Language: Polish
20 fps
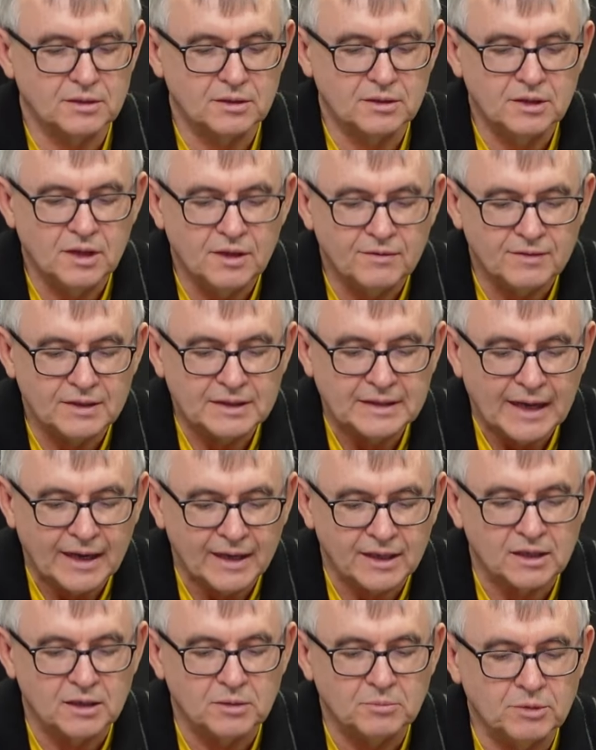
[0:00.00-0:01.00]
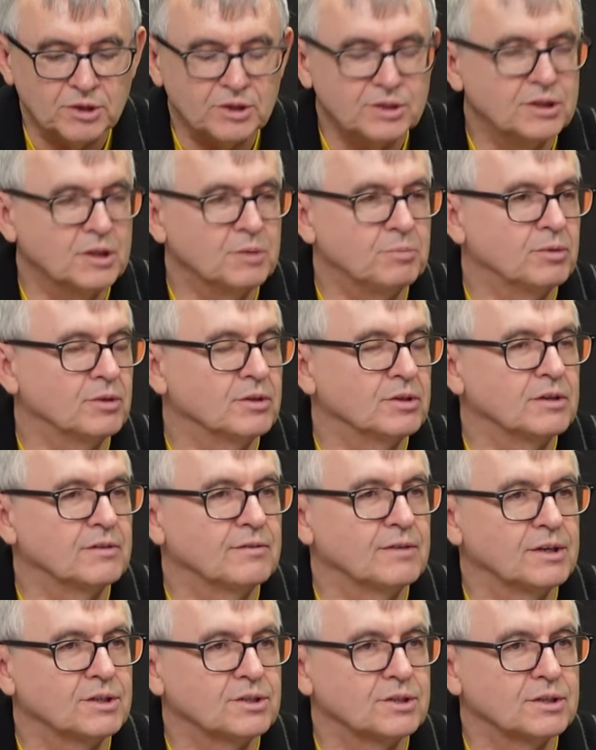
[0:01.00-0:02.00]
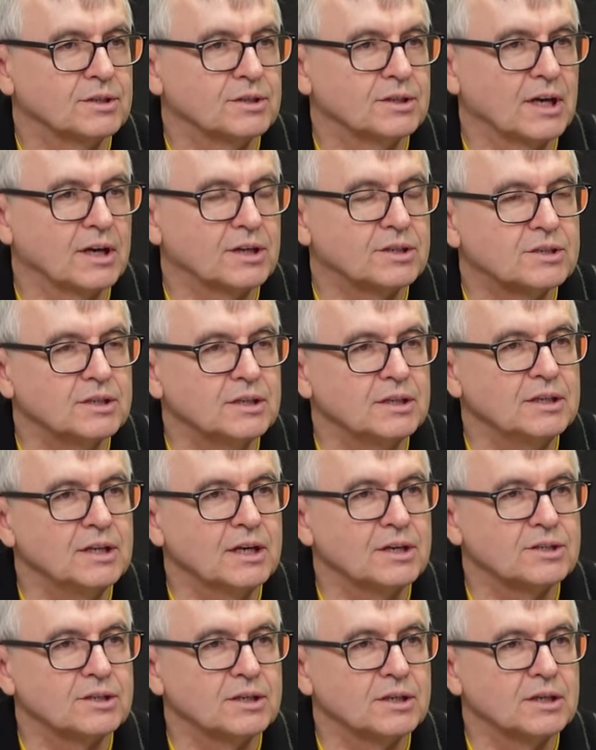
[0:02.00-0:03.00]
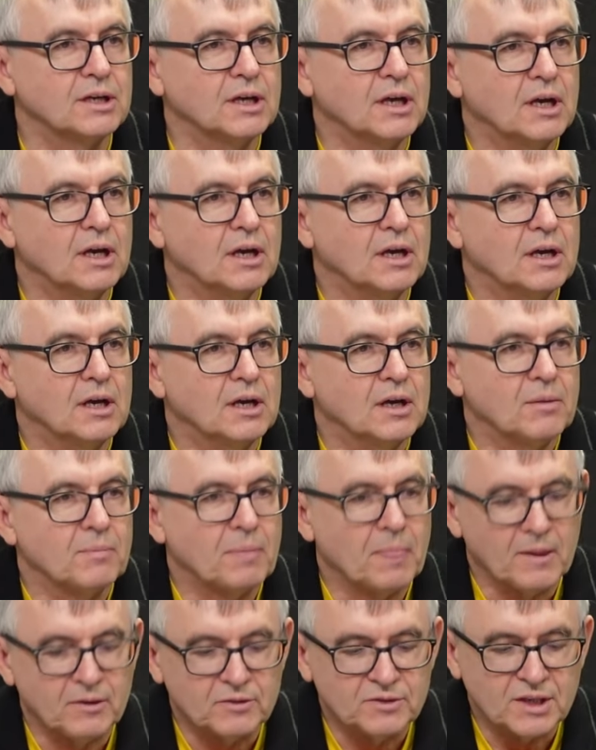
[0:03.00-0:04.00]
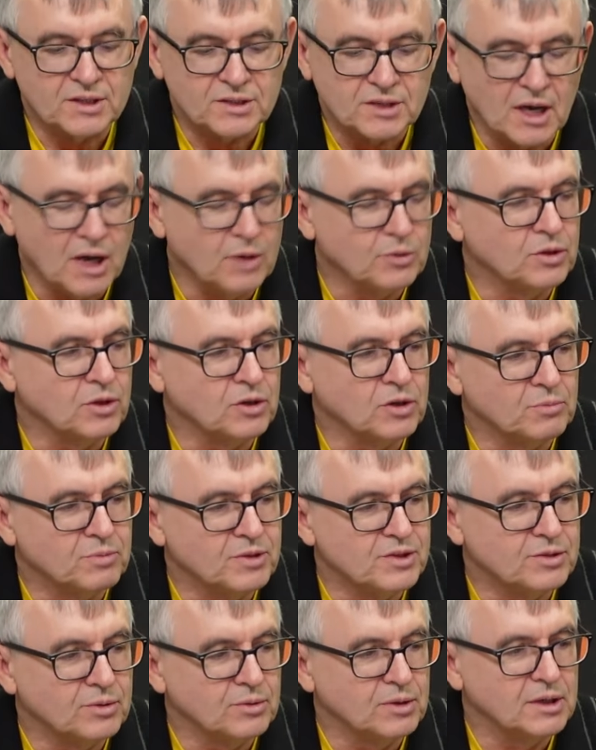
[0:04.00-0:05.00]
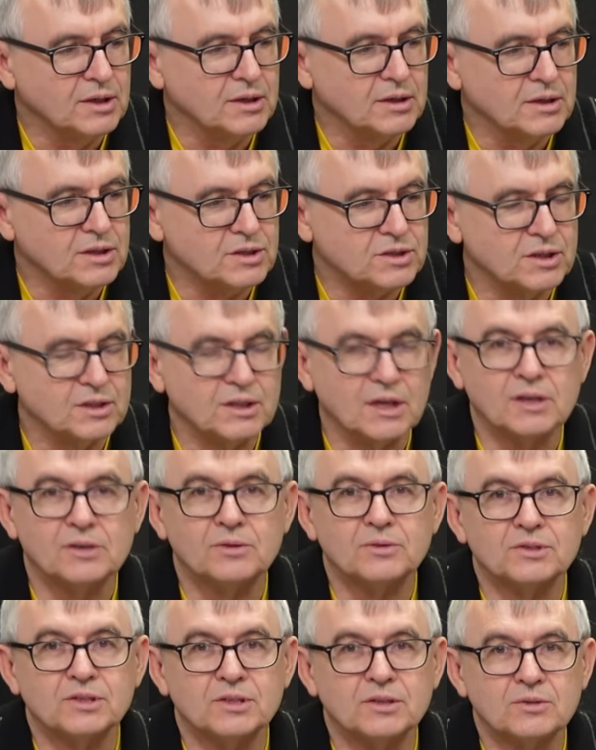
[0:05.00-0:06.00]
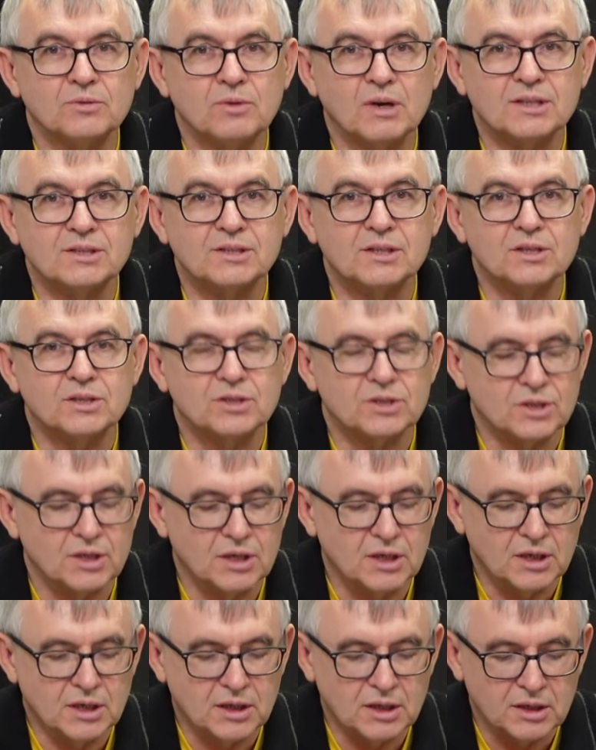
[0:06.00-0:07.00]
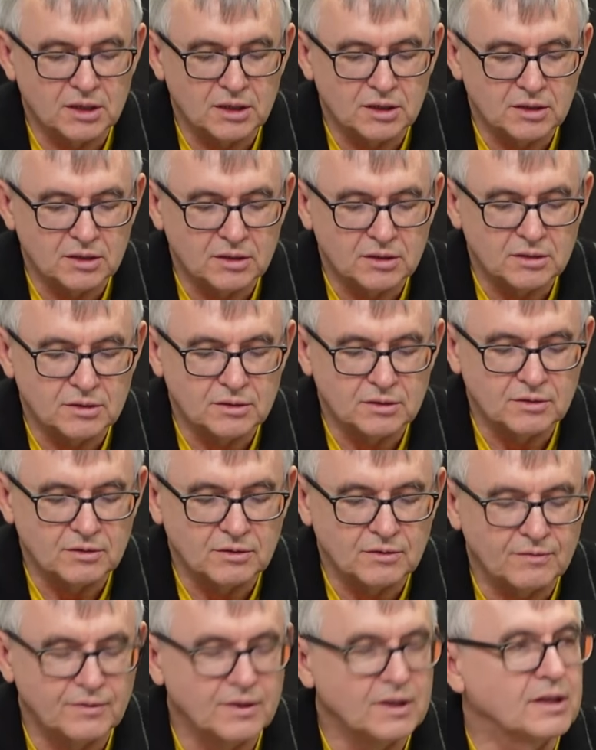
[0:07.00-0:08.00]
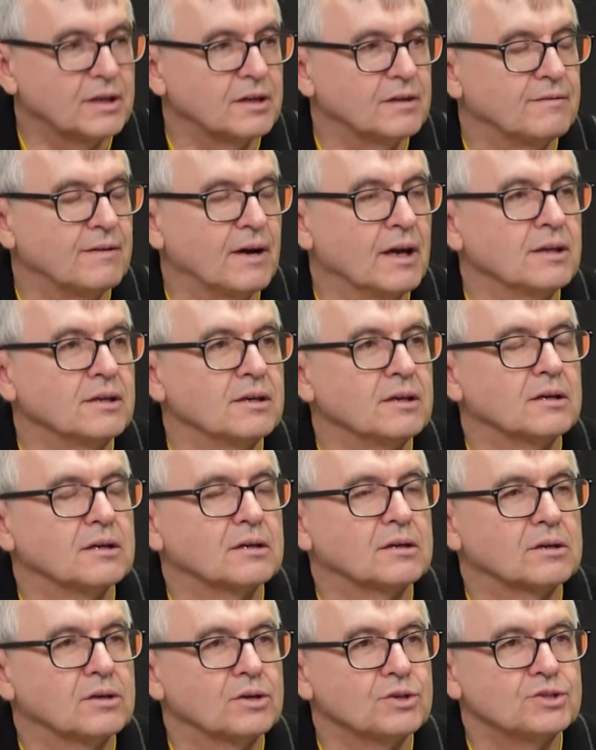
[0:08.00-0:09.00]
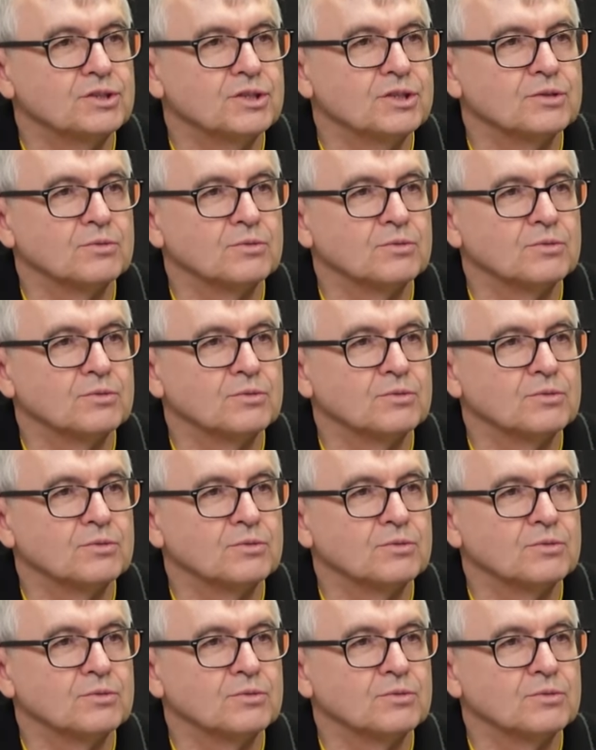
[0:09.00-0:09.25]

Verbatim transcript: nie wydaje mi się, ponieważ tak czy inaczej znaczy, autor opisuje jeszcze taką sytuację, że y, wykrywanie kości